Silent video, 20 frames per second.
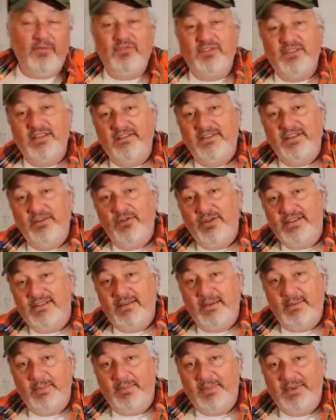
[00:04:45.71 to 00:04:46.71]
vous avez le
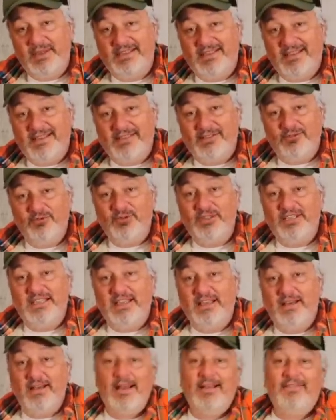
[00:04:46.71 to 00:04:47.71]
S&P 500
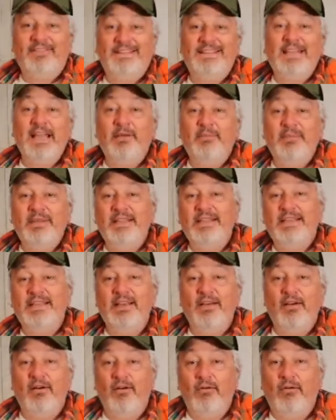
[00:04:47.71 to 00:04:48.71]
qui a
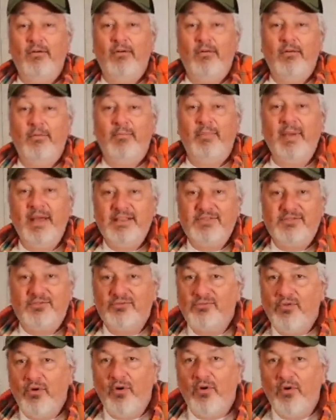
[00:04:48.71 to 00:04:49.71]
terminé en baisse
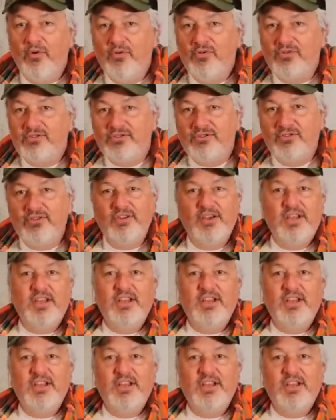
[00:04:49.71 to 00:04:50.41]
ou en hausse de